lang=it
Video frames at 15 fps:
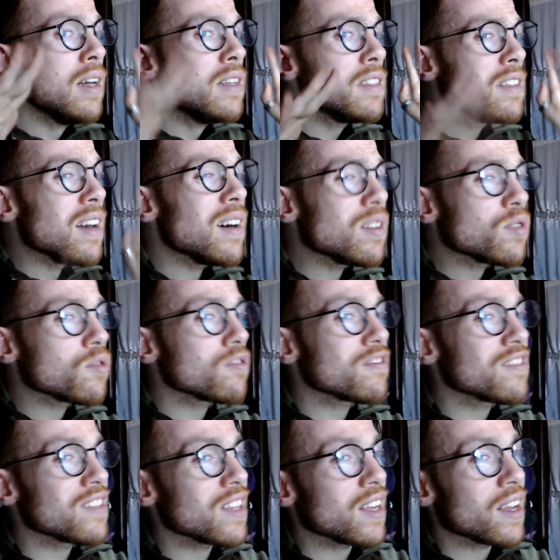Ciao a
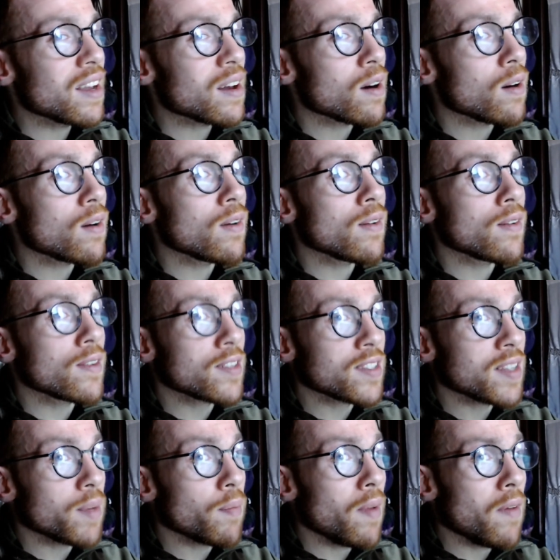tutti Colors
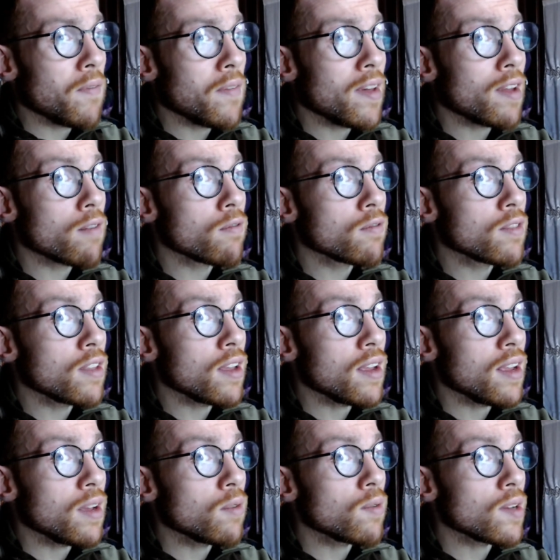e
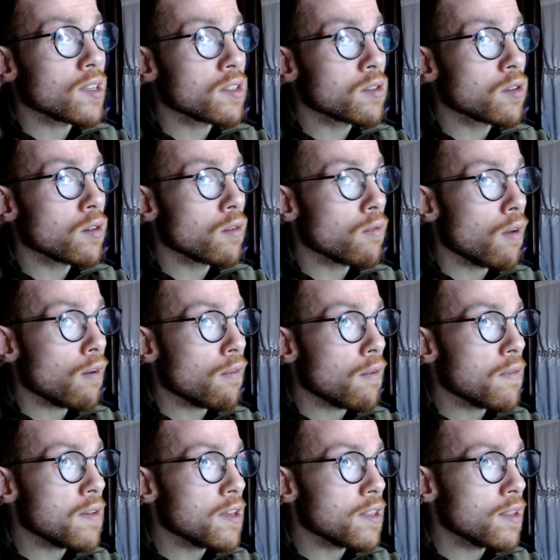benvenuti in questo nuovo
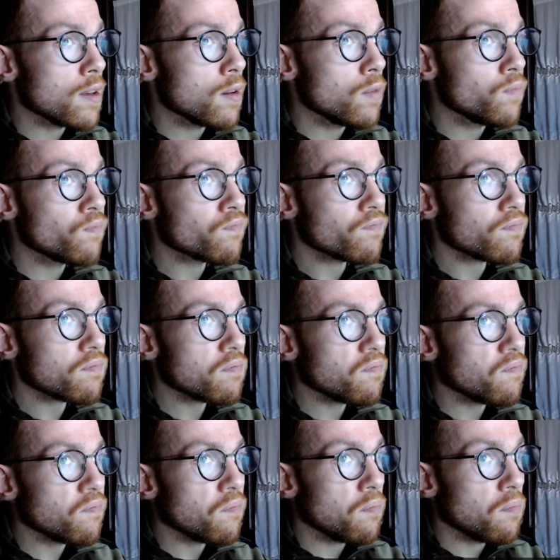video.
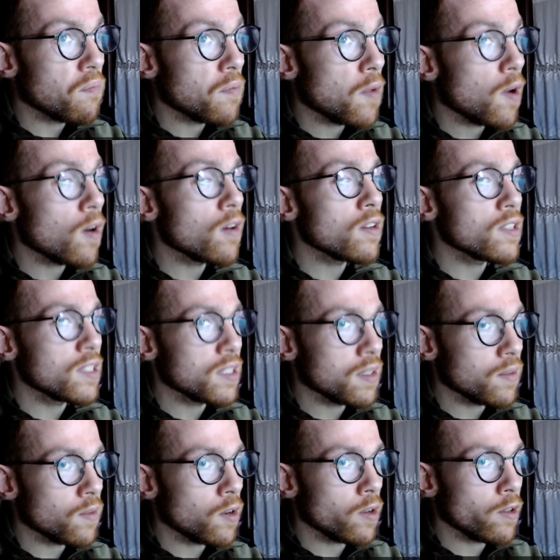
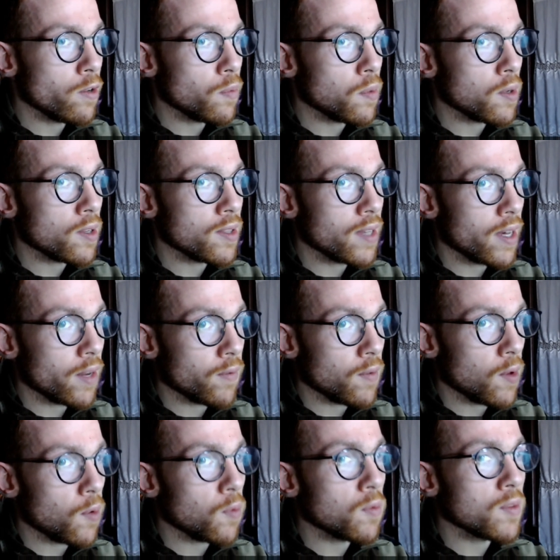Oggi voglio
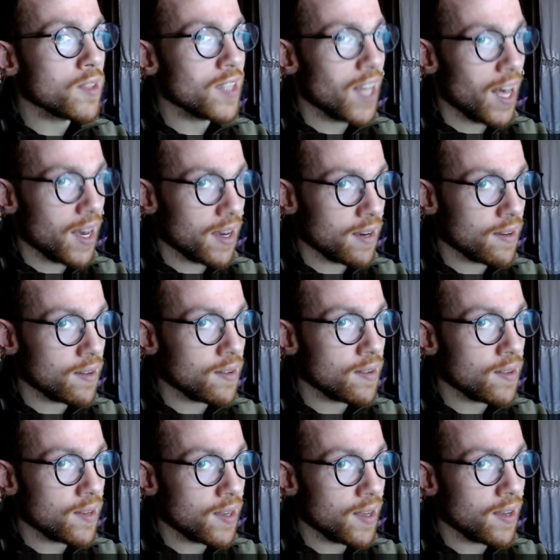portarvi un tag
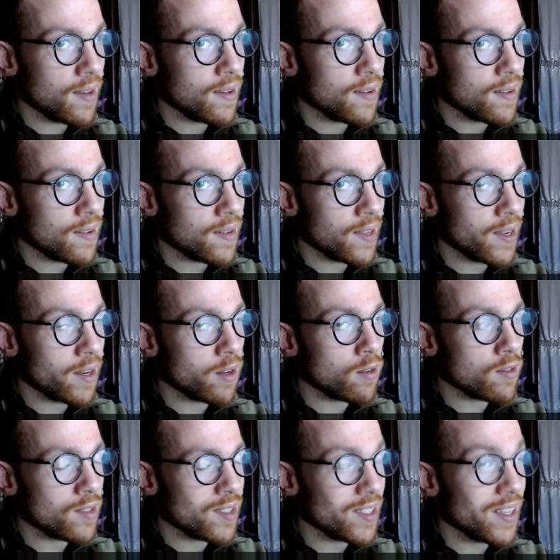che
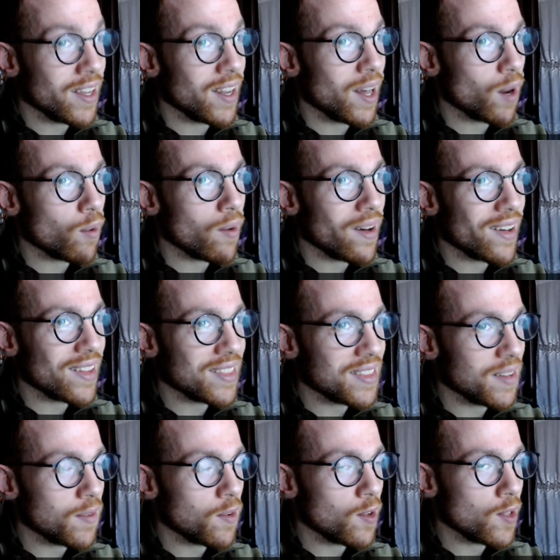credo sia la
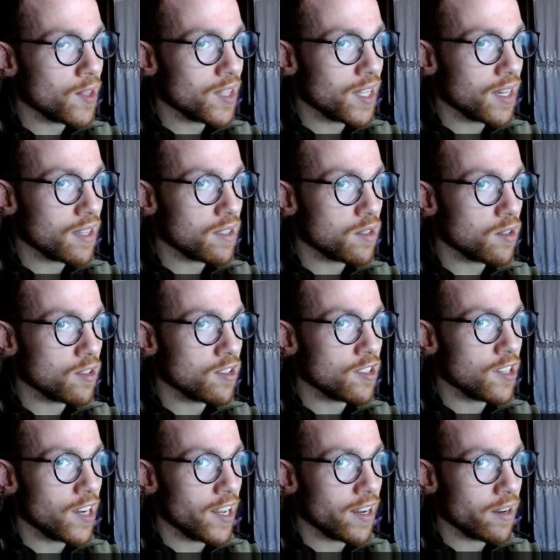quarta volta che sto
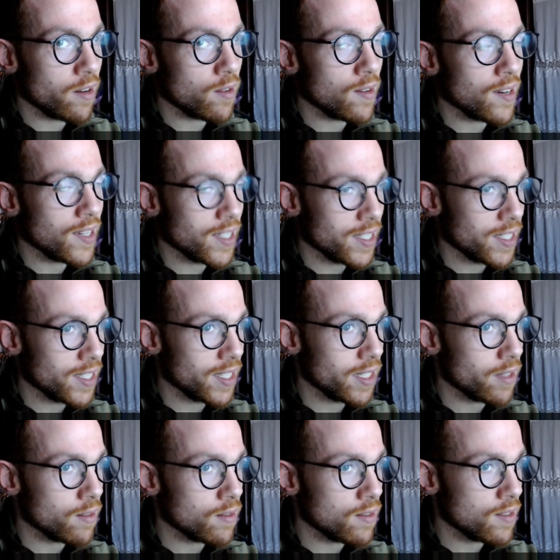girando, anche se
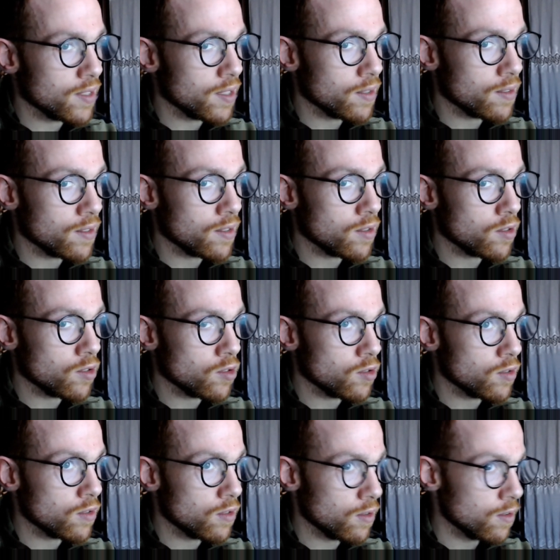non nello stesso
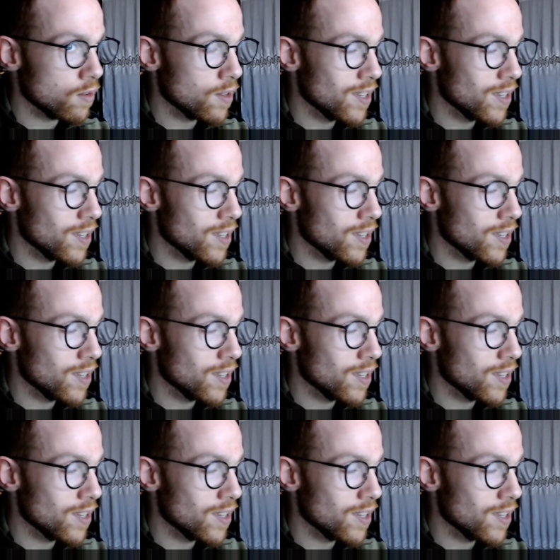giorno.